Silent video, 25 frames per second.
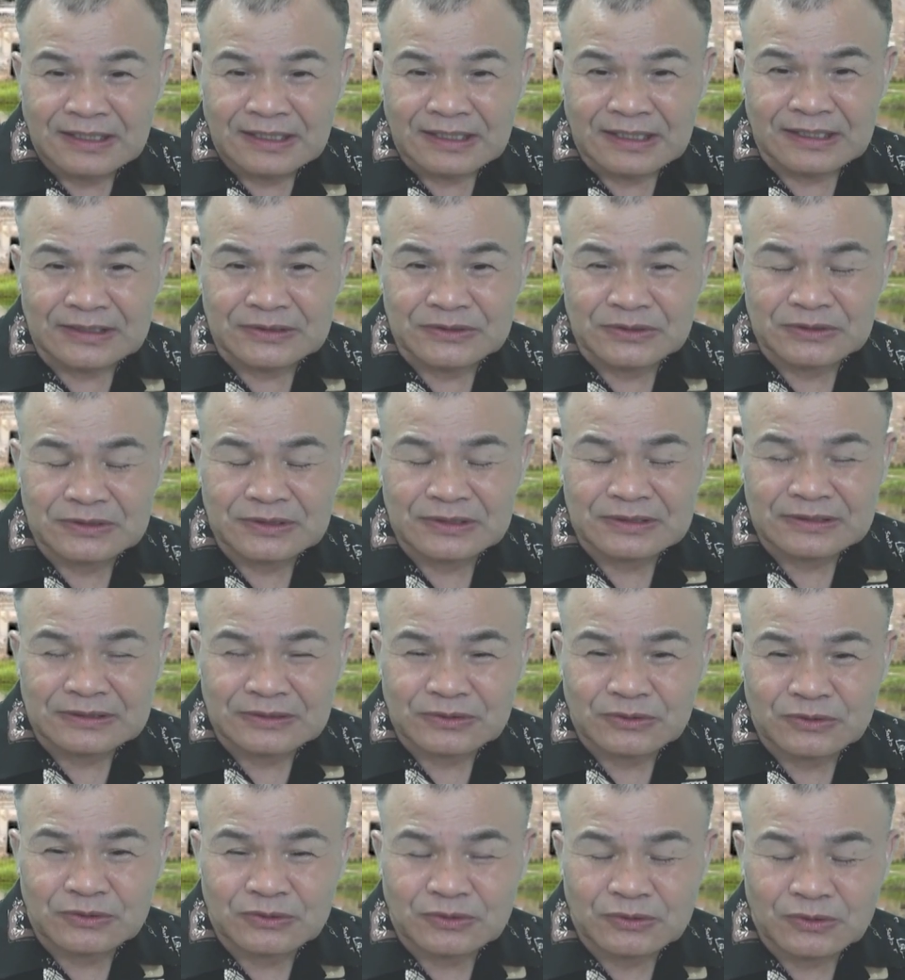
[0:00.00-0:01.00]
也就是
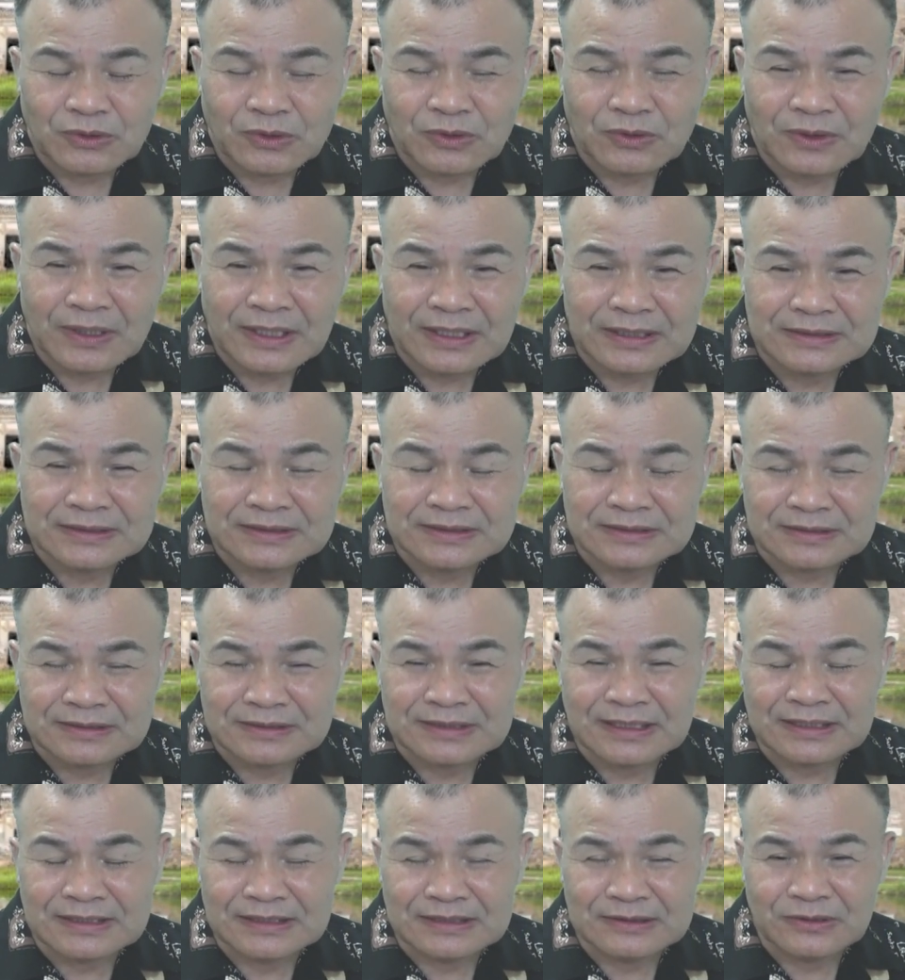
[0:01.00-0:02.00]
说东汉时
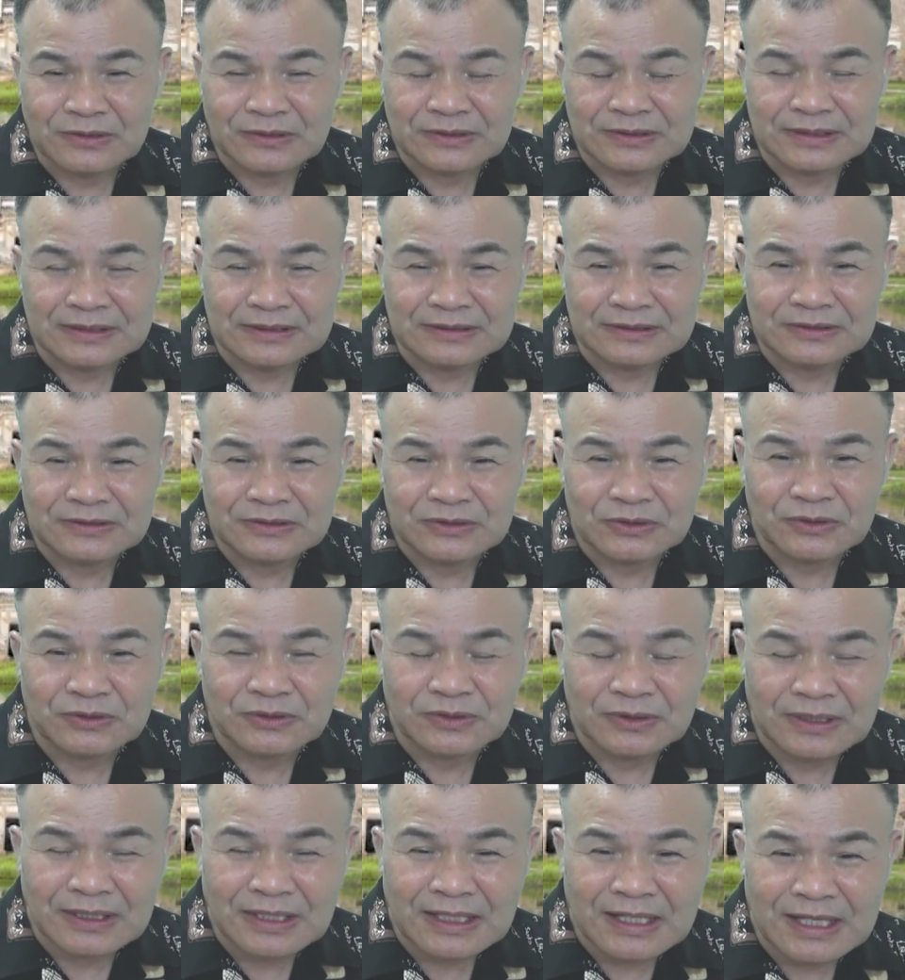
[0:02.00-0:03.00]
代里头人
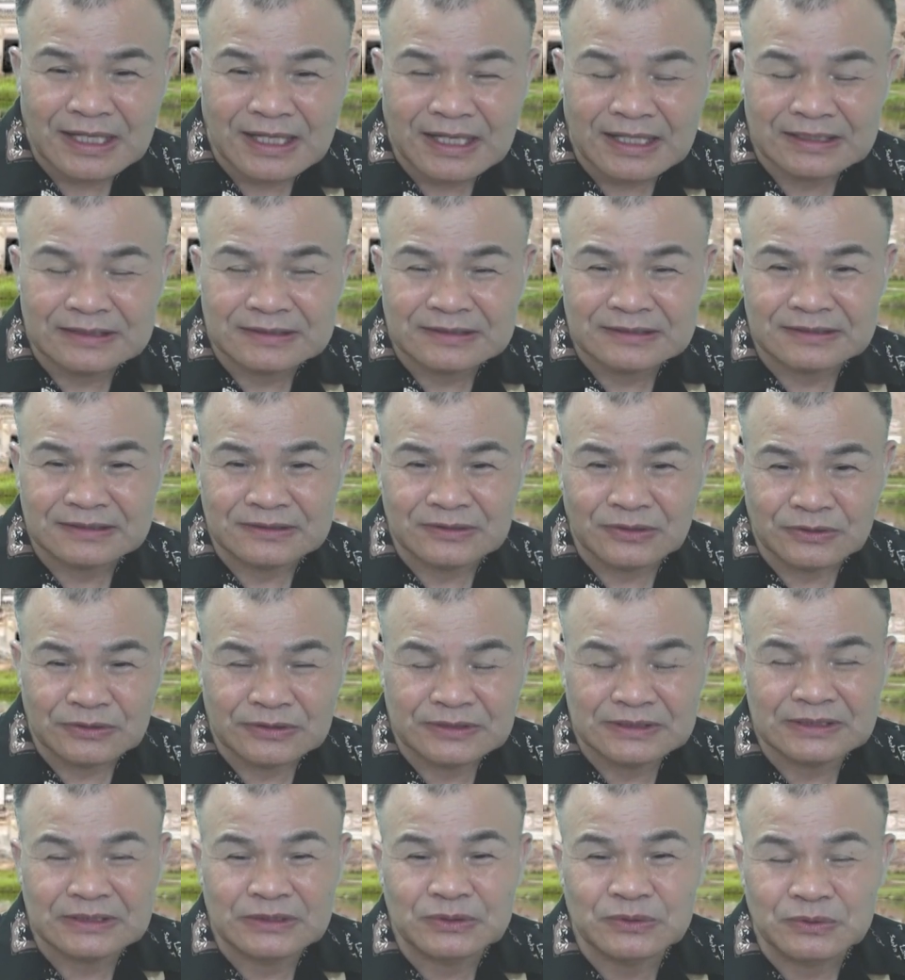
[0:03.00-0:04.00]
就开始有
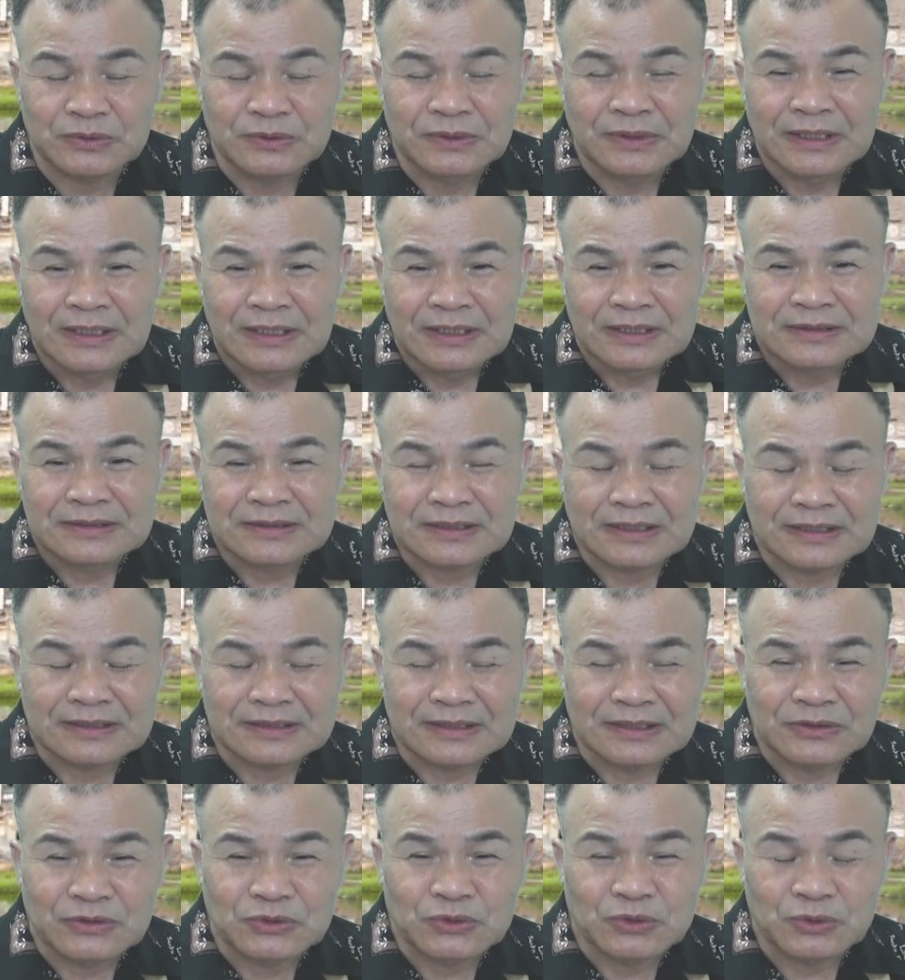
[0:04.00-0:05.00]
记录这个
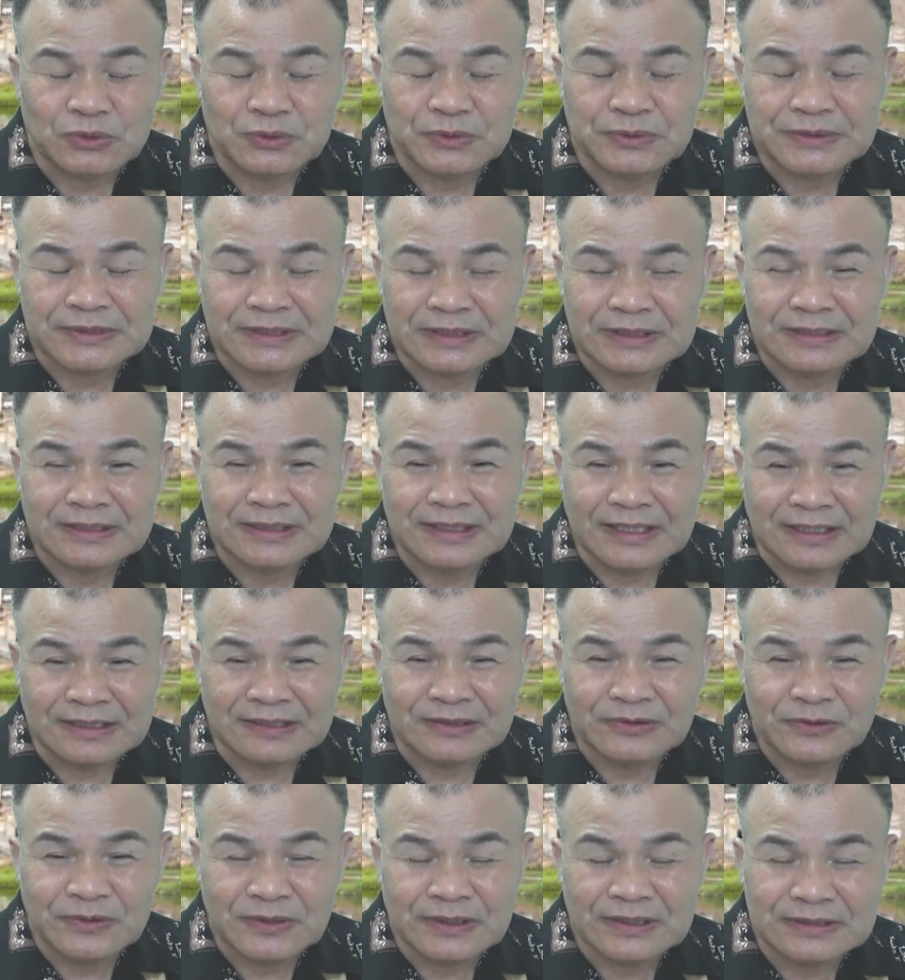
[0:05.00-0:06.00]
人出生
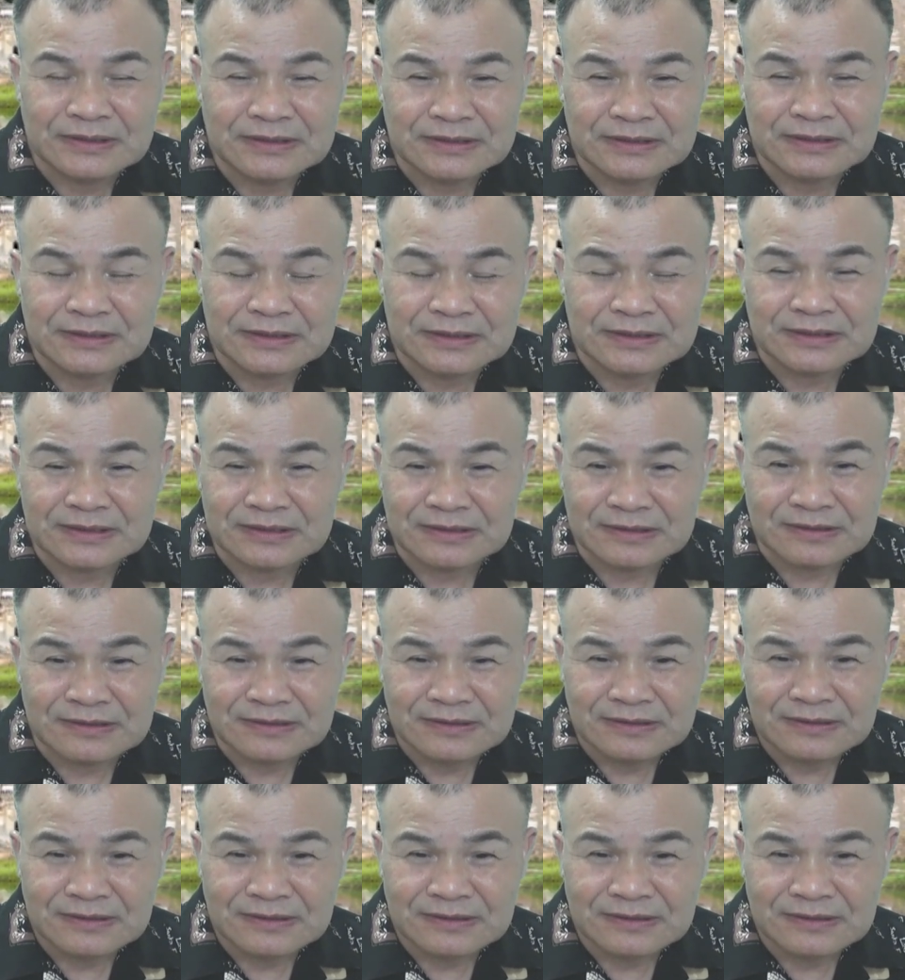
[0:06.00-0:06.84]
年月日时，